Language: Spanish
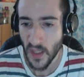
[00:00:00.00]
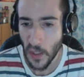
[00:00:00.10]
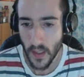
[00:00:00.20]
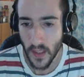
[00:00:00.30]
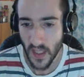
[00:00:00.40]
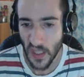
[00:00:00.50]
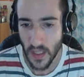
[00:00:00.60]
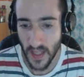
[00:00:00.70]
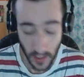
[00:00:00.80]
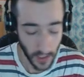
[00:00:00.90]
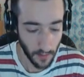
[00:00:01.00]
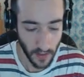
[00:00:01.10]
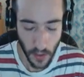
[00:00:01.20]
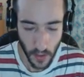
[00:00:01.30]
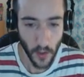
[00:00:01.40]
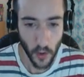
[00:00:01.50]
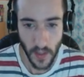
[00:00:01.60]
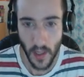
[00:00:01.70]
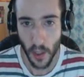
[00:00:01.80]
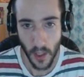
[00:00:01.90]
y que sí que, es cierto que
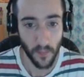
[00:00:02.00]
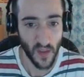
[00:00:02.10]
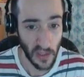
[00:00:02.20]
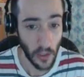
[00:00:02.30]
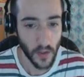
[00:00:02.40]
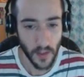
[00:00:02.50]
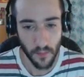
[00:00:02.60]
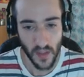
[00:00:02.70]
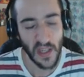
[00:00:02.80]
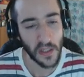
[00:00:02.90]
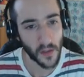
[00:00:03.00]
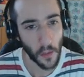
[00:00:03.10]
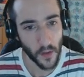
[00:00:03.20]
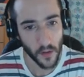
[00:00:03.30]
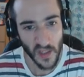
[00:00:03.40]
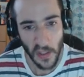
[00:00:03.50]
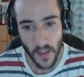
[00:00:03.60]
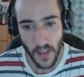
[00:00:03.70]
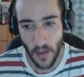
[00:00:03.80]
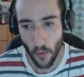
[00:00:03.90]
descienden de los reptiles, ¿no? Pero
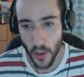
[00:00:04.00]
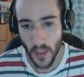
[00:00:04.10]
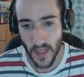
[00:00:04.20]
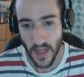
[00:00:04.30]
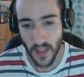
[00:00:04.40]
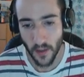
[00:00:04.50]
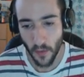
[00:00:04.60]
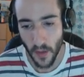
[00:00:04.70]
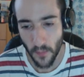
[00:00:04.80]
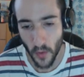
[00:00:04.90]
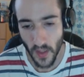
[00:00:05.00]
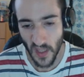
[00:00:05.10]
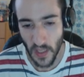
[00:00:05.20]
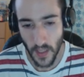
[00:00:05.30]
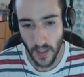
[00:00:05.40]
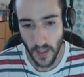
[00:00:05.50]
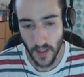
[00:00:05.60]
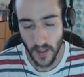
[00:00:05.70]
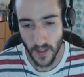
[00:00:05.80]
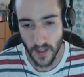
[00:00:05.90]
que aún no se tenía ese concepto de que
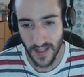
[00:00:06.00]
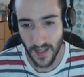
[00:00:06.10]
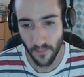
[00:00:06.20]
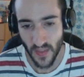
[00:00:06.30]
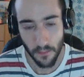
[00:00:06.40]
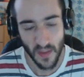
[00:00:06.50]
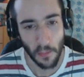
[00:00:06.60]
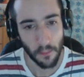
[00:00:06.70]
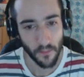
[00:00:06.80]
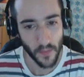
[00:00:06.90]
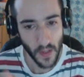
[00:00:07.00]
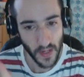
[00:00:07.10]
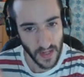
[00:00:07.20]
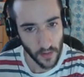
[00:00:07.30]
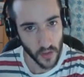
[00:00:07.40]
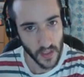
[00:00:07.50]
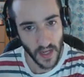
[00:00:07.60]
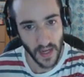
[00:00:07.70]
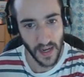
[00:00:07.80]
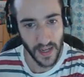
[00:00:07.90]
eh, están también cercanos
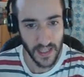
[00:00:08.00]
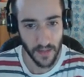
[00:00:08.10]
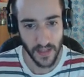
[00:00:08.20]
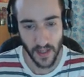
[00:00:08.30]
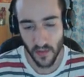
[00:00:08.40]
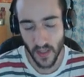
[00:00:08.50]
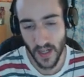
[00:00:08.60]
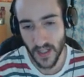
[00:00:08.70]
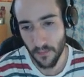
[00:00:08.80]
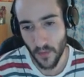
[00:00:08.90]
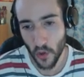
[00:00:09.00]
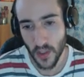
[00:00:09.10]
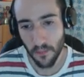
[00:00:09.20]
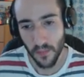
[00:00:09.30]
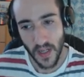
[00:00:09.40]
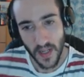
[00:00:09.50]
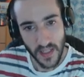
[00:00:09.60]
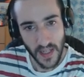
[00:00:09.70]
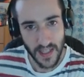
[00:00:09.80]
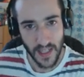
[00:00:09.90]
a, las aves, están entre los reptiles
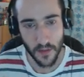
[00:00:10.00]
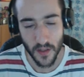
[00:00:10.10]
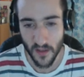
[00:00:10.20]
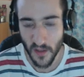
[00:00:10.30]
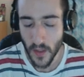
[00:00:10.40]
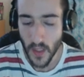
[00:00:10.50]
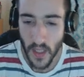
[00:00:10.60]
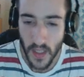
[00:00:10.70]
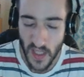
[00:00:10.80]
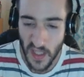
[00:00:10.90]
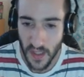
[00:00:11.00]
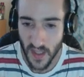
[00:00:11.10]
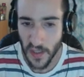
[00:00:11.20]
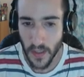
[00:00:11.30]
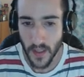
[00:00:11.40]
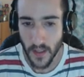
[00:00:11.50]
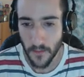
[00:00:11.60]
y las aves, ¿no? Y